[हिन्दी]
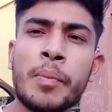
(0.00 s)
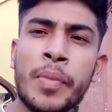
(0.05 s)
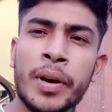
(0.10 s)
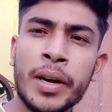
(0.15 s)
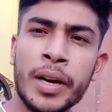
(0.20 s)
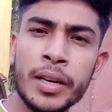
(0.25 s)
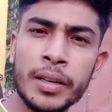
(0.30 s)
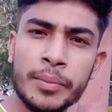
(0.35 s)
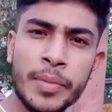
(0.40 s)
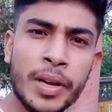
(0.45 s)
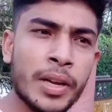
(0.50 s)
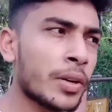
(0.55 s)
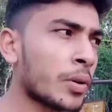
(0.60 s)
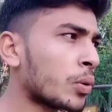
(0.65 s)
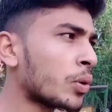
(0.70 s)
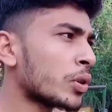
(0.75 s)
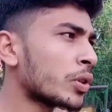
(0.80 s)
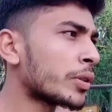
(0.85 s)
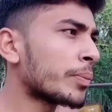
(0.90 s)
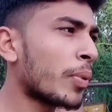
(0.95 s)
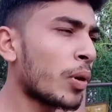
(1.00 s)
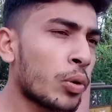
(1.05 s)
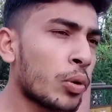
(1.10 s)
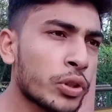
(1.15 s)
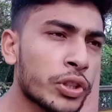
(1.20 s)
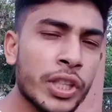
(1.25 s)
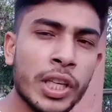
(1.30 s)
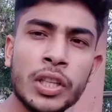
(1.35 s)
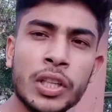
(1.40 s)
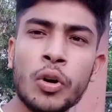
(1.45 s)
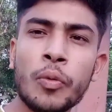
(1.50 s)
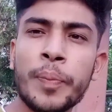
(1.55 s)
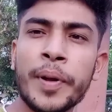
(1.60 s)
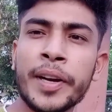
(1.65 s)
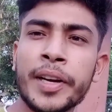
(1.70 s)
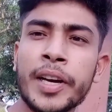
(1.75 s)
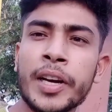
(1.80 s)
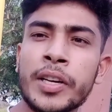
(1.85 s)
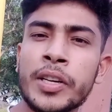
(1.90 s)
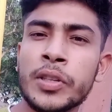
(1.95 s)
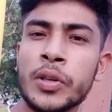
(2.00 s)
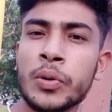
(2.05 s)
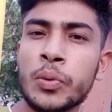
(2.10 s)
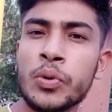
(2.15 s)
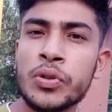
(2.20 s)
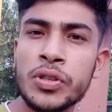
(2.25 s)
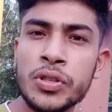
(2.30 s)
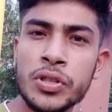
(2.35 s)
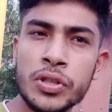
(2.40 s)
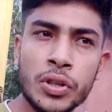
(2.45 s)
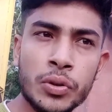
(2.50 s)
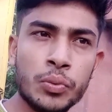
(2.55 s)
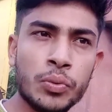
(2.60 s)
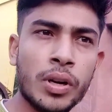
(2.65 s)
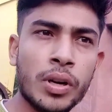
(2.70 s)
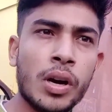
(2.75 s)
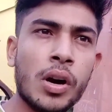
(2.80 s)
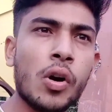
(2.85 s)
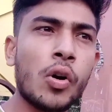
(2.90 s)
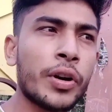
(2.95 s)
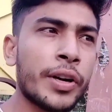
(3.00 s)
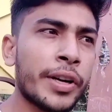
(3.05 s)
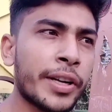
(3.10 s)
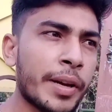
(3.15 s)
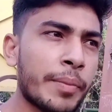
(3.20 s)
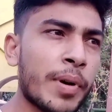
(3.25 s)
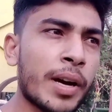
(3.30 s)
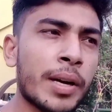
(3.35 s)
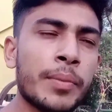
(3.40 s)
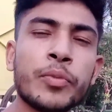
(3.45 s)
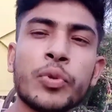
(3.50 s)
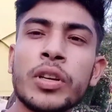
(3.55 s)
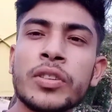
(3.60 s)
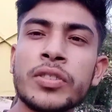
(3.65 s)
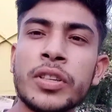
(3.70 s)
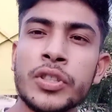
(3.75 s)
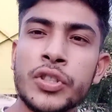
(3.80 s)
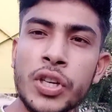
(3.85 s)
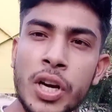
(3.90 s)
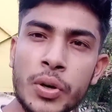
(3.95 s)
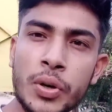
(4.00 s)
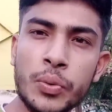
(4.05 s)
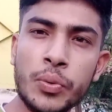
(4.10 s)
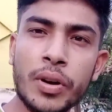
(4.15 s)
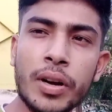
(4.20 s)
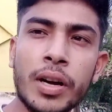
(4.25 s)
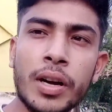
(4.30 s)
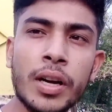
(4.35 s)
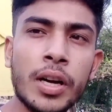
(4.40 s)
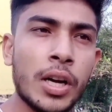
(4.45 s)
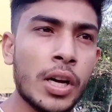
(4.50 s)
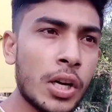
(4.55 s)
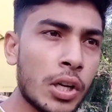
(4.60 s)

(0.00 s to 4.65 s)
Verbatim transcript: मगर मैं इनको बहुत ज़्यादा ओपन करने की कोशिश करूँगा और इनके बारे में थोड़ा सा जानूँगा